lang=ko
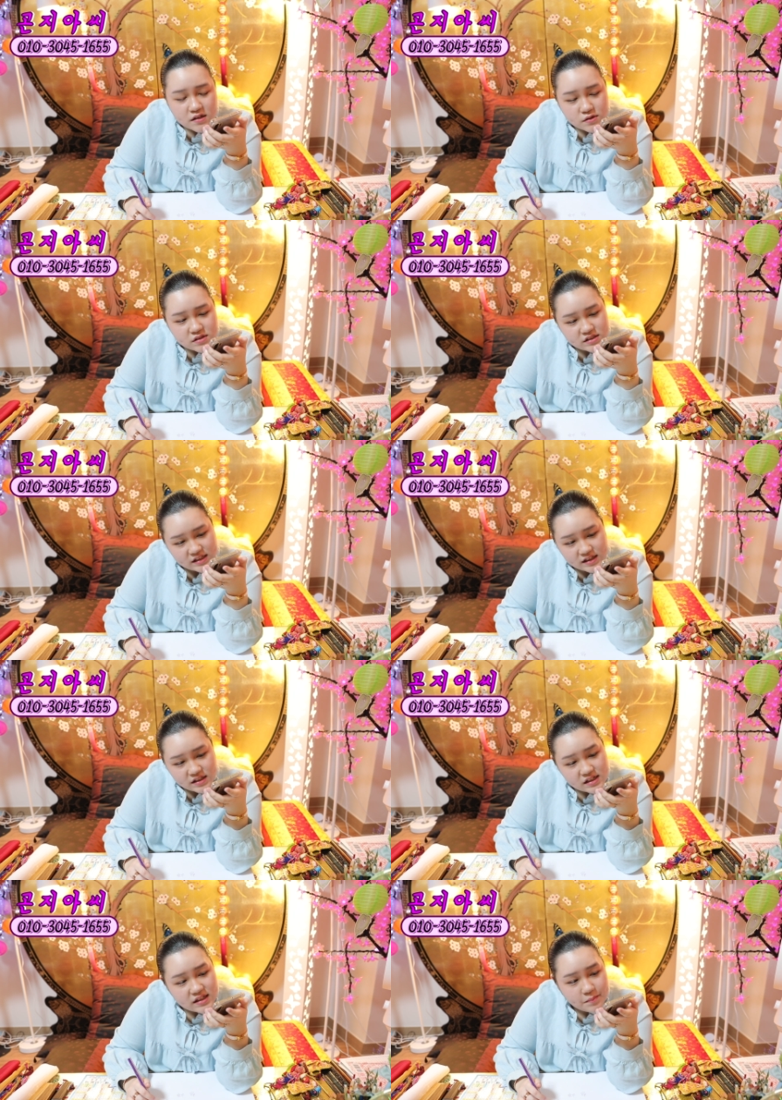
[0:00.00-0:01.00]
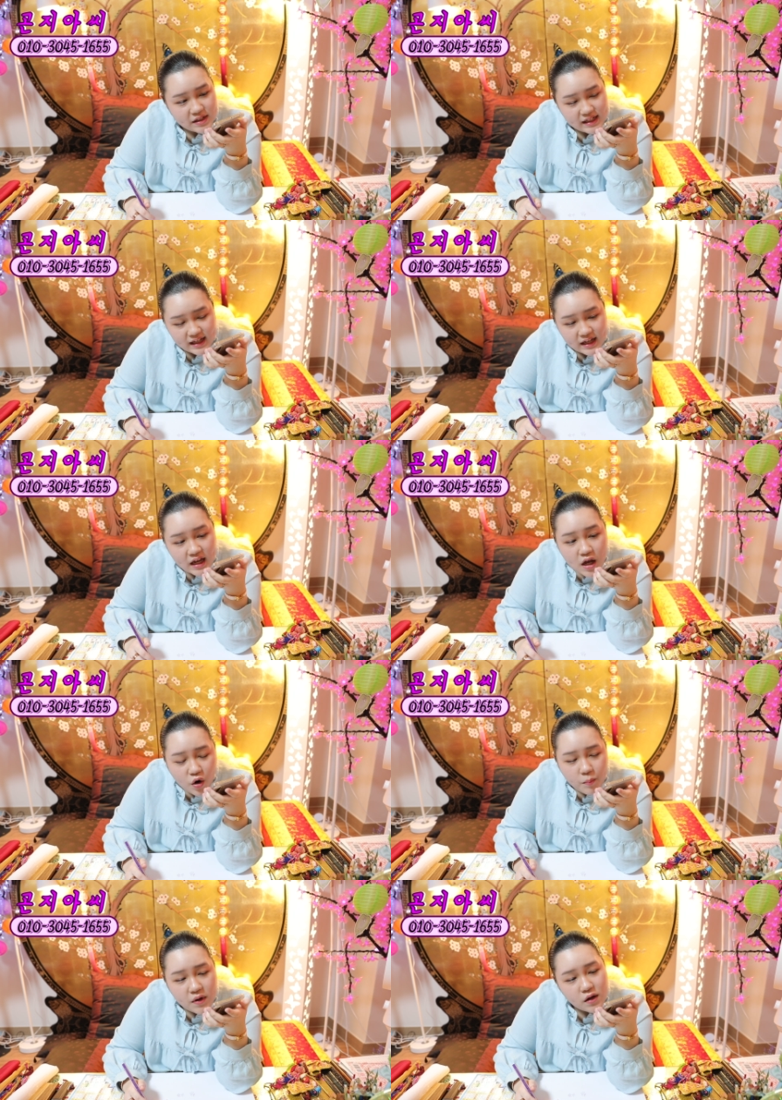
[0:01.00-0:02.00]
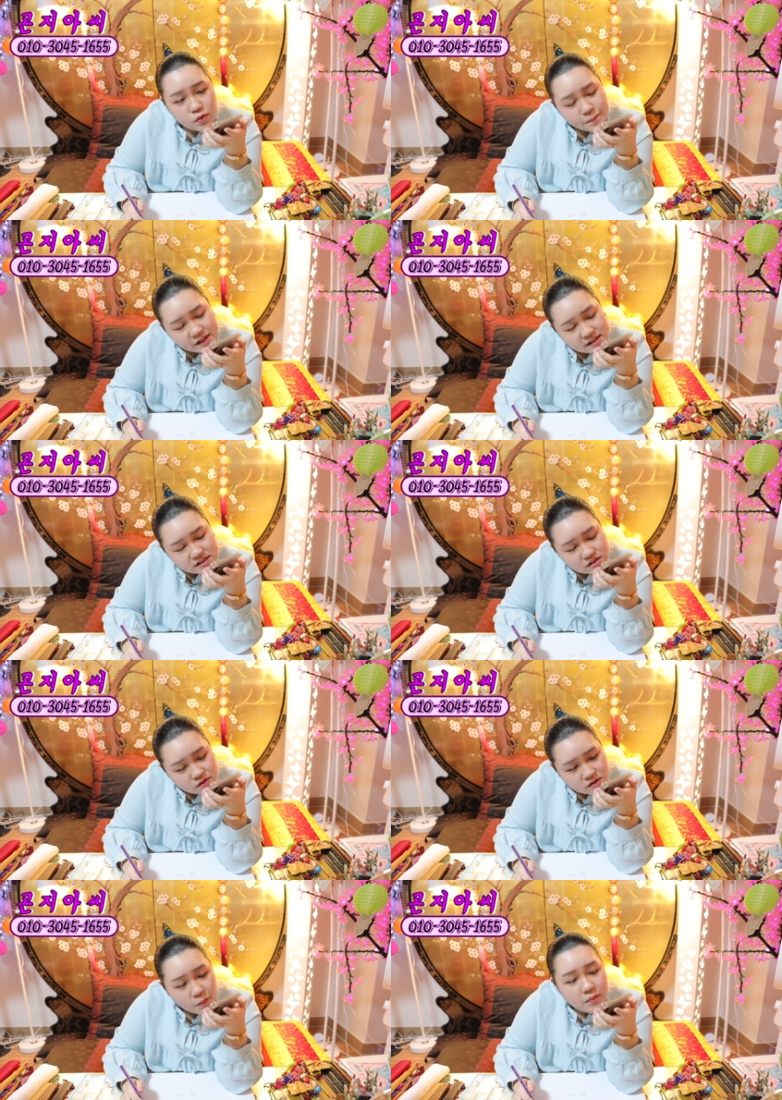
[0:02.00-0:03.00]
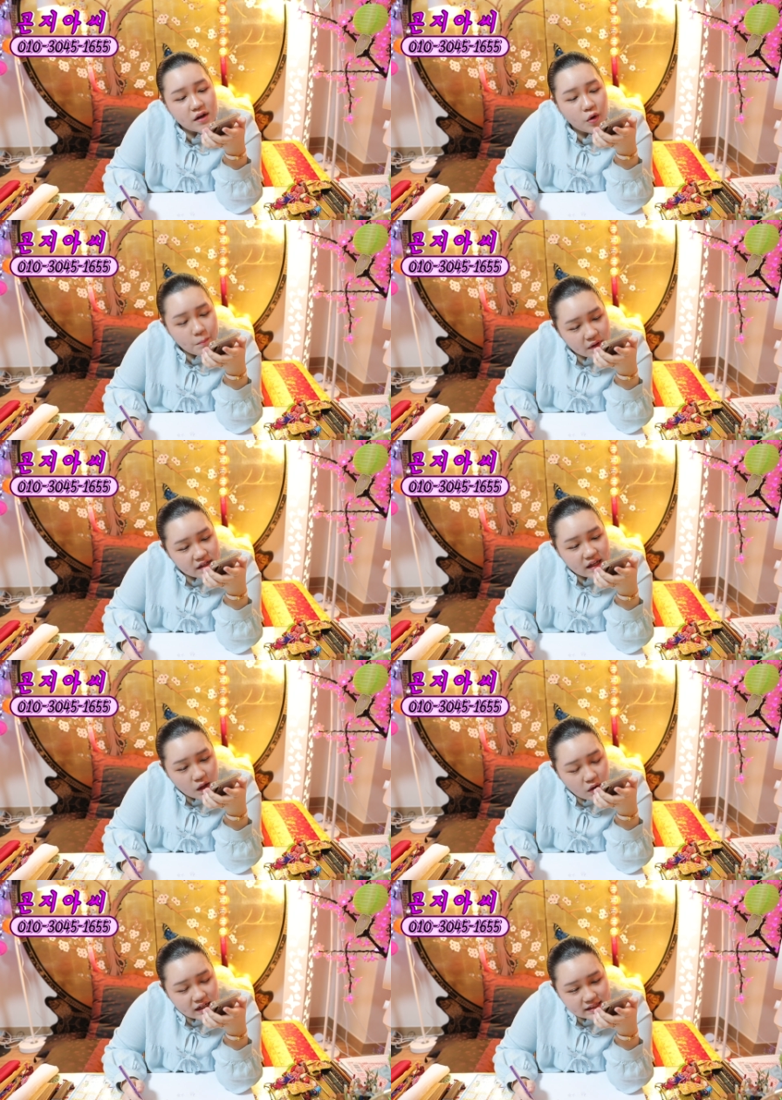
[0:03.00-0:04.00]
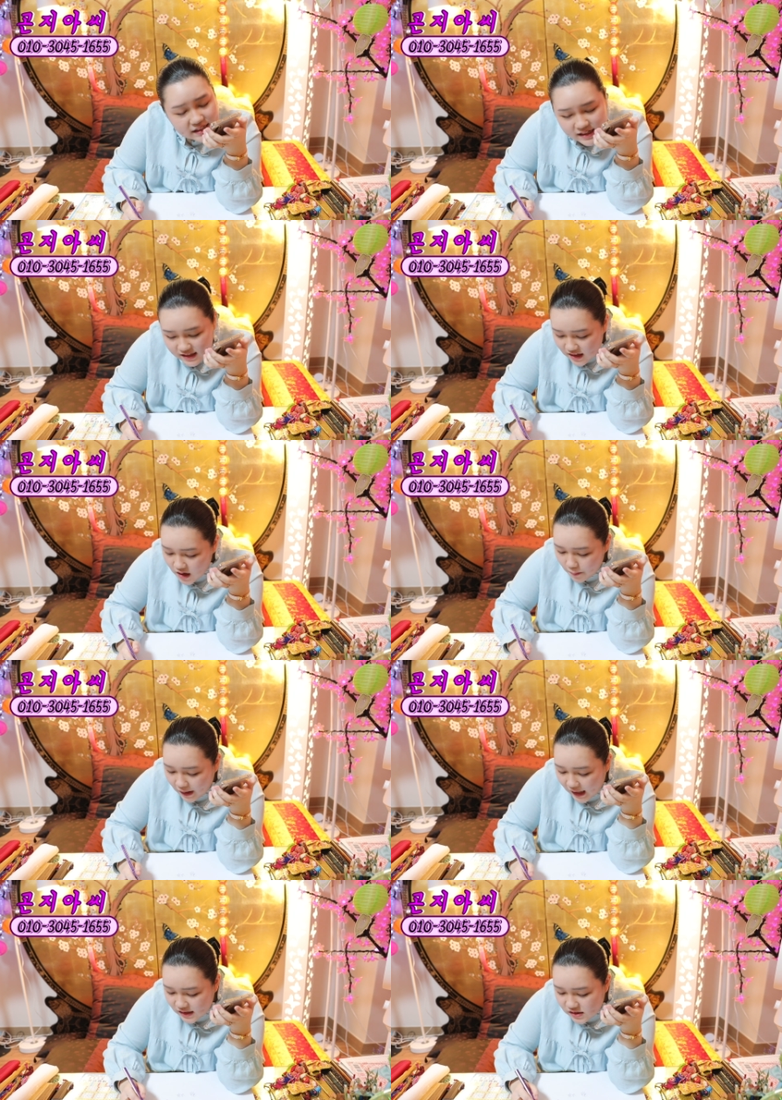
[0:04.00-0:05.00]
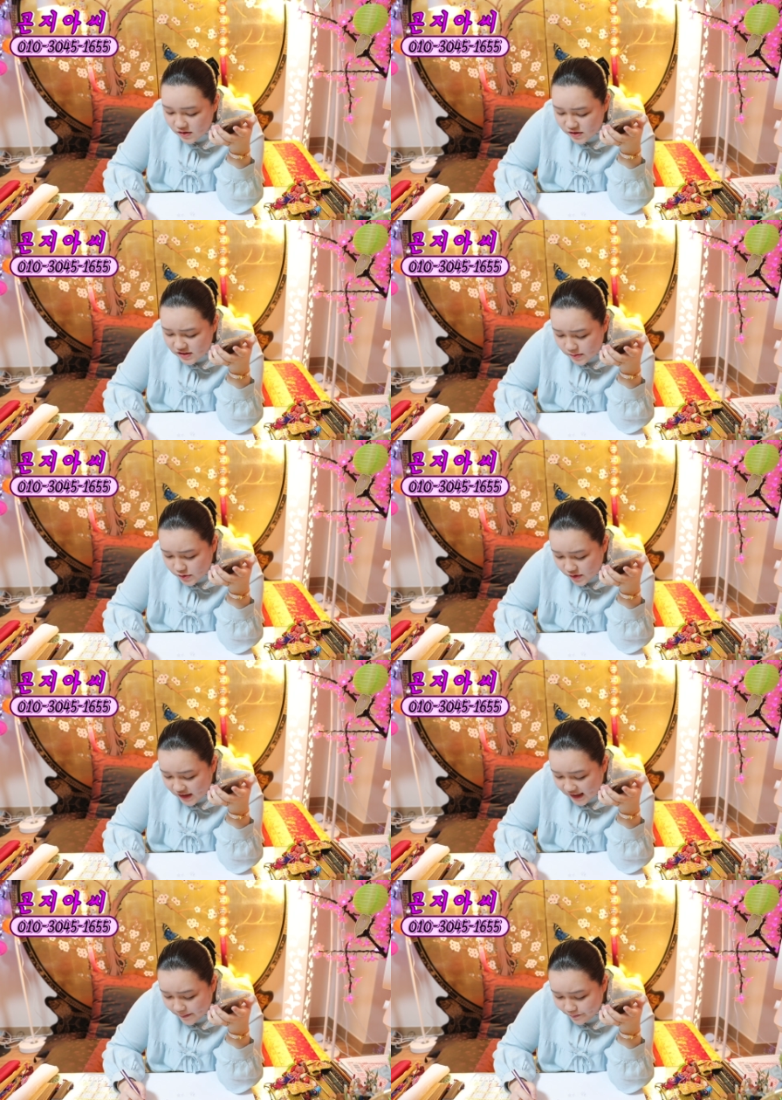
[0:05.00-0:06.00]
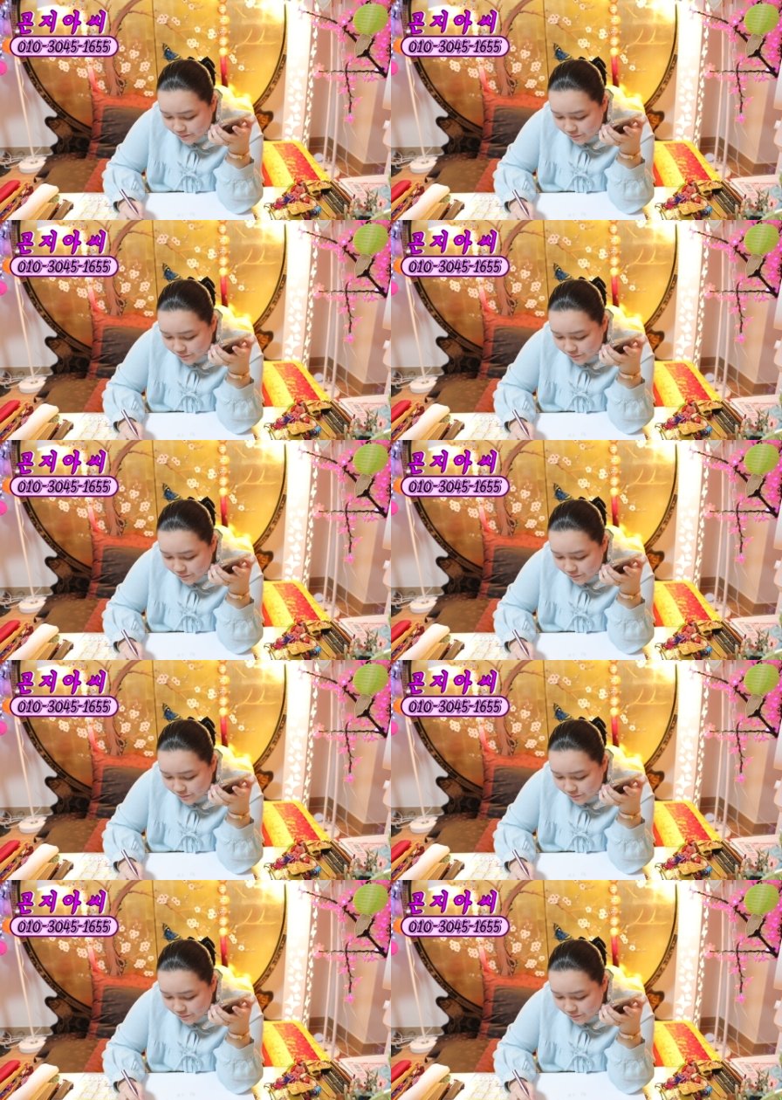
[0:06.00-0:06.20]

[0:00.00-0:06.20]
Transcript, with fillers: 그렇듯이 다 틀리단 말이야. 엄마가 꽃 피는 시절은 엄마 엄마의 개화기는 마흔 여섯 살부터야.